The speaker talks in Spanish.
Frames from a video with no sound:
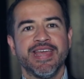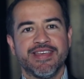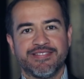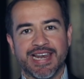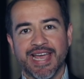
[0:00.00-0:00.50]

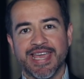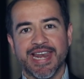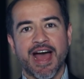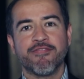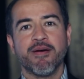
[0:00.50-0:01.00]
Y si la
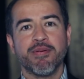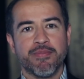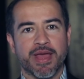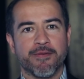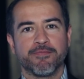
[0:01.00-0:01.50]
jirafa
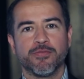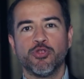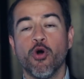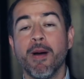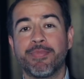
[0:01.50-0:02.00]
bebé
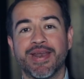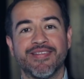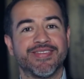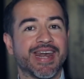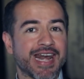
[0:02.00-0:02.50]
no
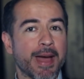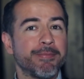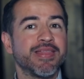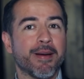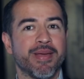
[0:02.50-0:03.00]
aprende
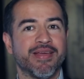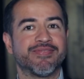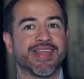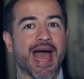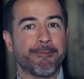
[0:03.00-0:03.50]

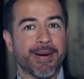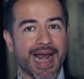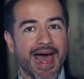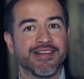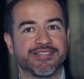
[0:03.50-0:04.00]
rápidamente a
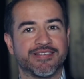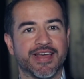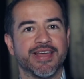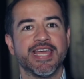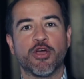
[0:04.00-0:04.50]
pararse
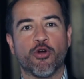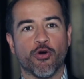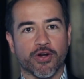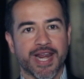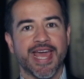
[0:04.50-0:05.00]
y
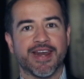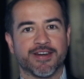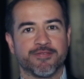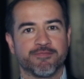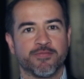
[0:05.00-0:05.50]
correr,
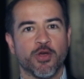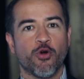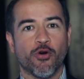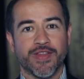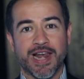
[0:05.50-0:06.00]

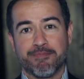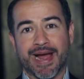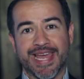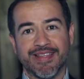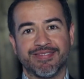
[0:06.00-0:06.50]
con el
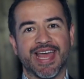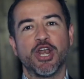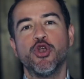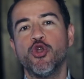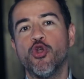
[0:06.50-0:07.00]
paquete,
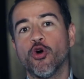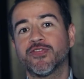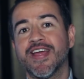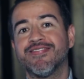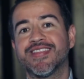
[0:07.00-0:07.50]
no
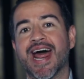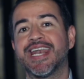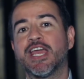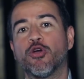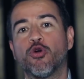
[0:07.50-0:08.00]
tendrá
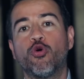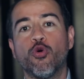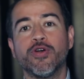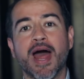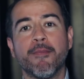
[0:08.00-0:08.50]

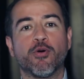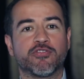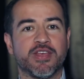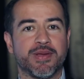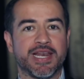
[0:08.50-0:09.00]
ninguna
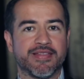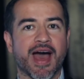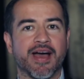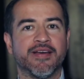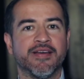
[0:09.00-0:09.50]

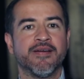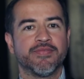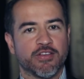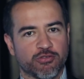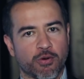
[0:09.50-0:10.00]
posibilidad
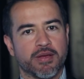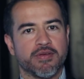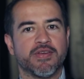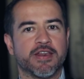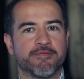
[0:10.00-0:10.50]
de
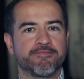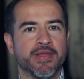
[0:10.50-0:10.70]
sobrevivir.